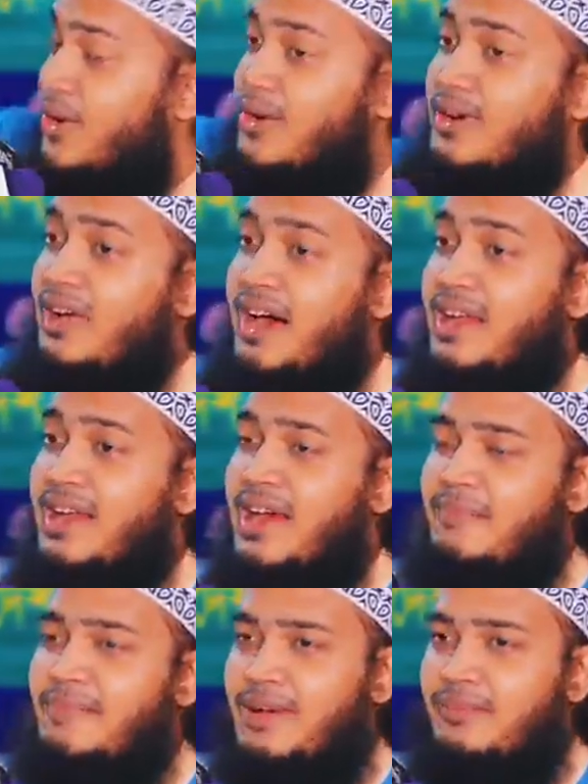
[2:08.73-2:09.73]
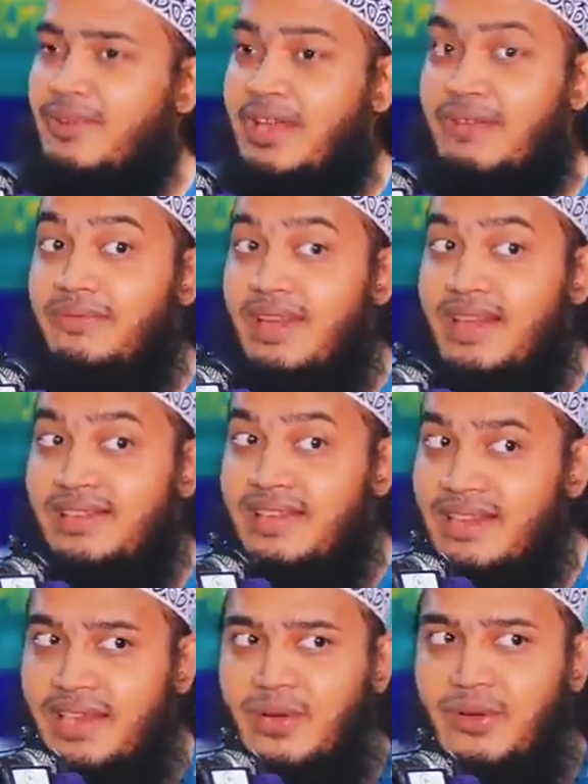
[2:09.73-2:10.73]
তখন আল্লাহ পাক বলে
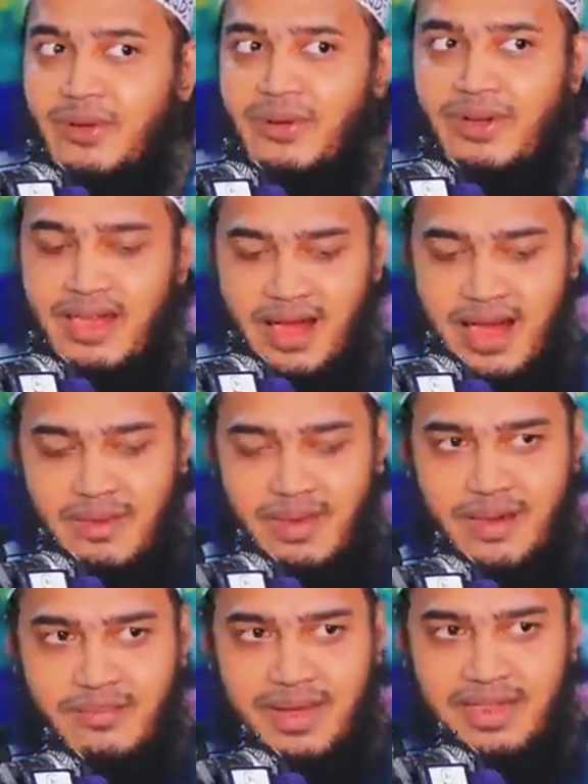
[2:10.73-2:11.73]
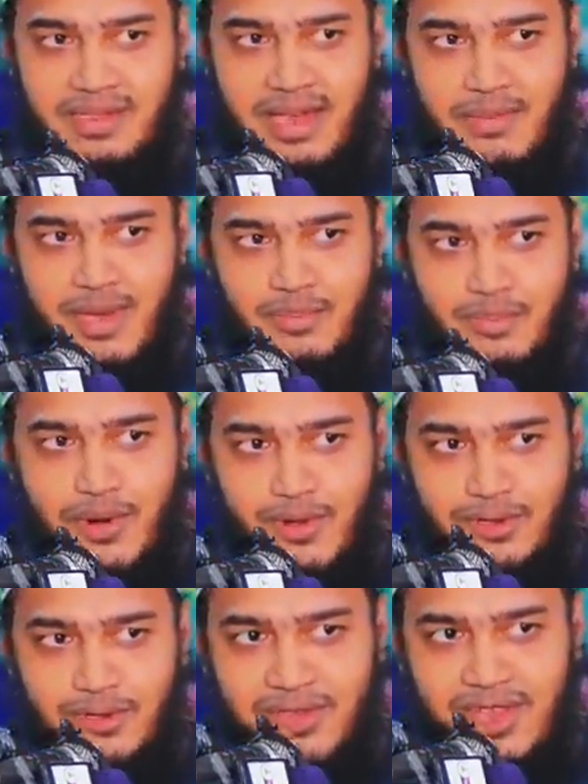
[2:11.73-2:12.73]
ফেরেস্তা দেখো আমার বান্দা আমার
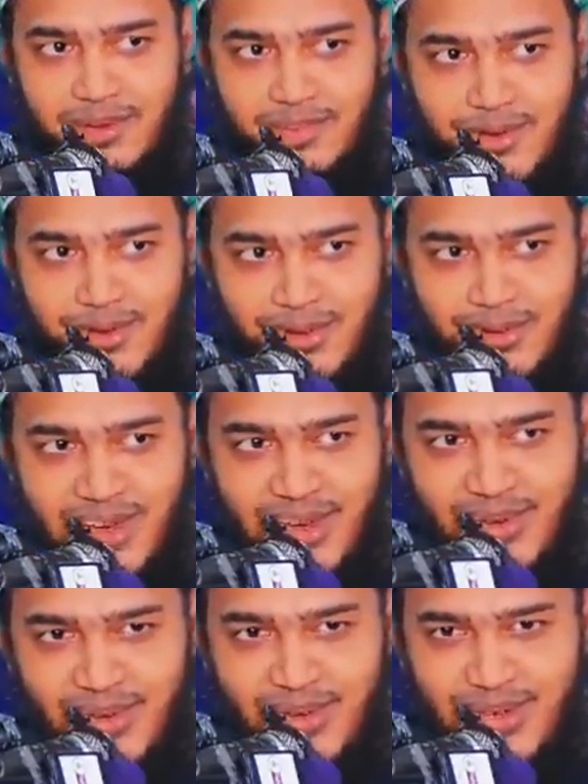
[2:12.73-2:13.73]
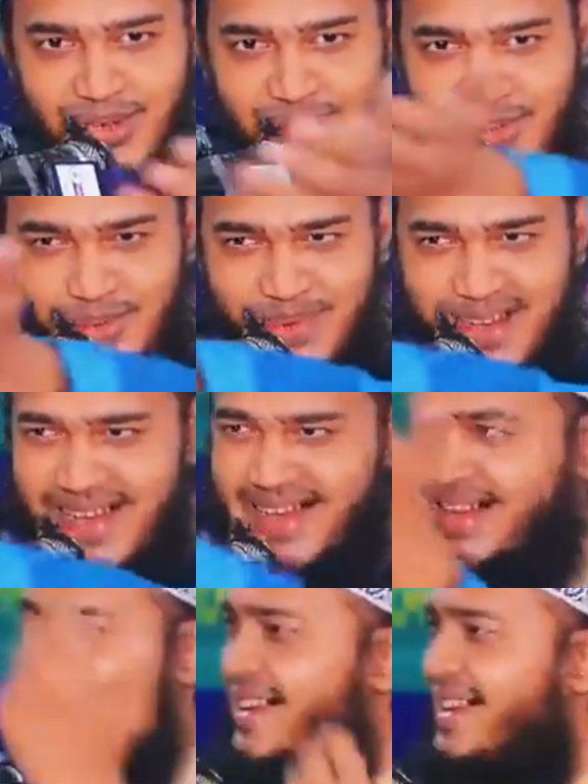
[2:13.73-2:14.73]
বড়ত্বের প্রশংসা করছে
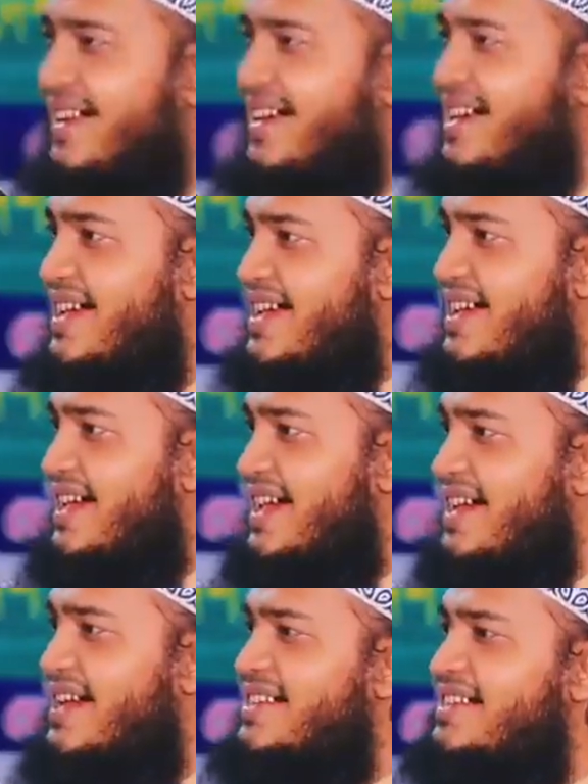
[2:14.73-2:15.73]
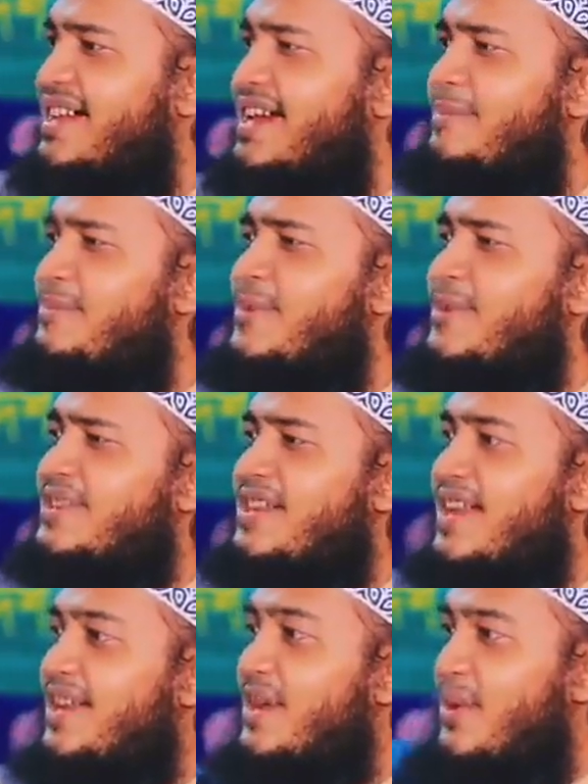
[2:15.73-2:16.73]
সুভান এখান থেকে
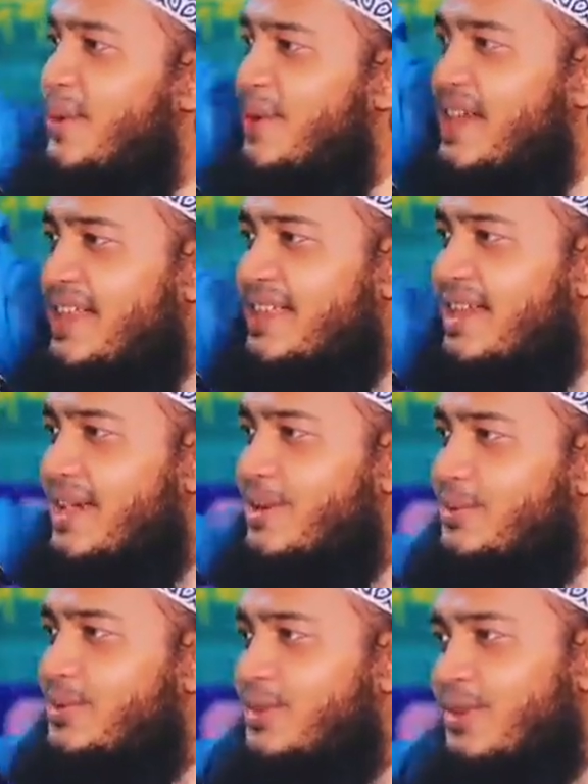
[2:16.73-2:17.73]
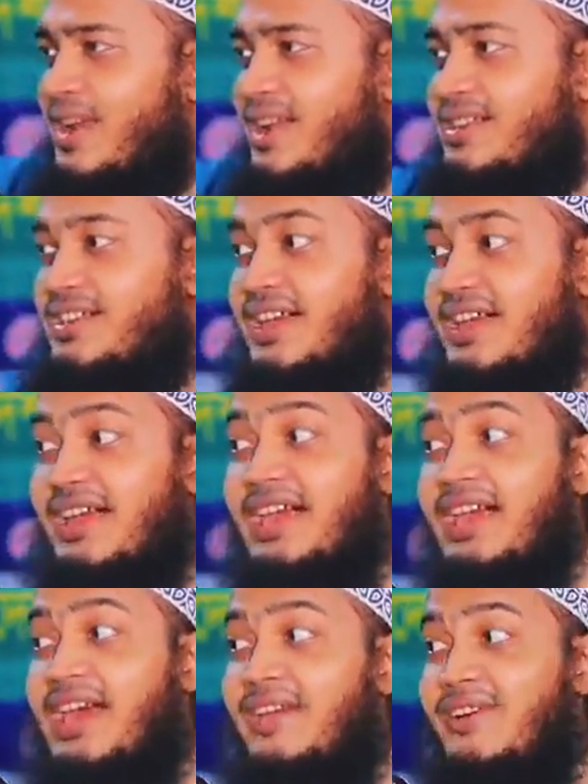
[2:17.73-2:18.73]
পড়ছেন ওইখান থেকে উত্তর আসছে
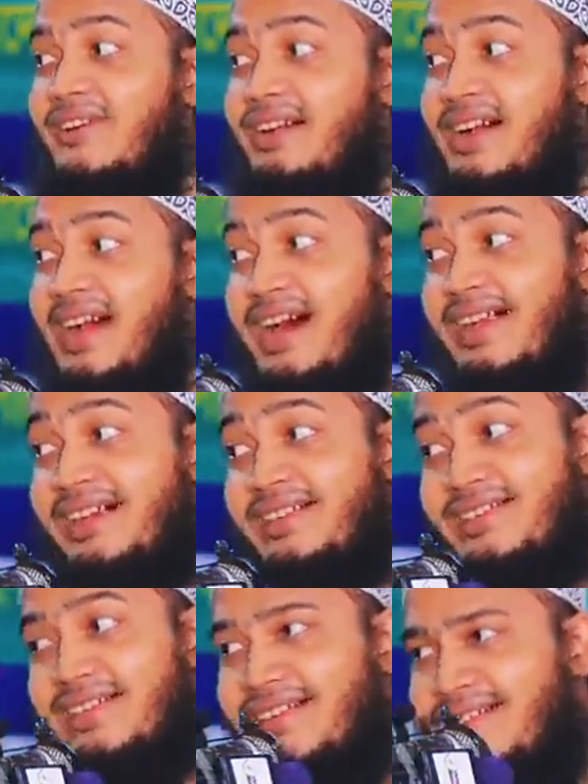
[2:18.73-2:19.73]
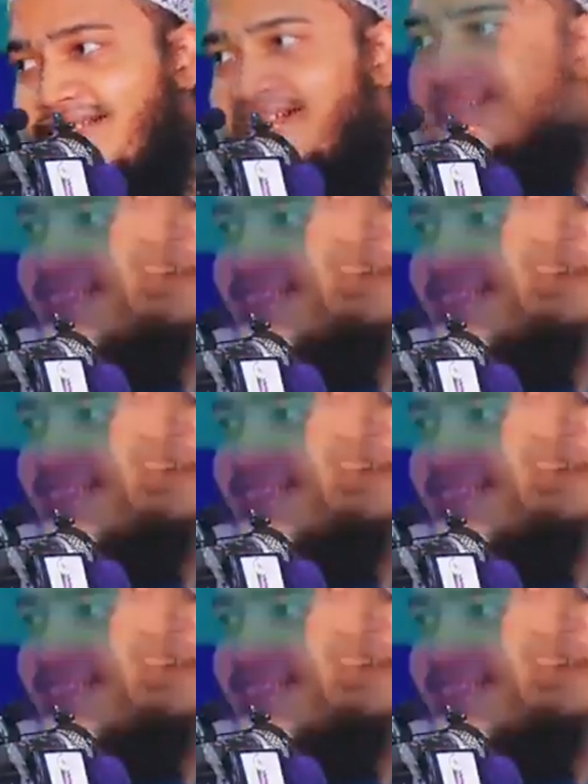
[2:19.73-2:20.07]
কেন কানেকশন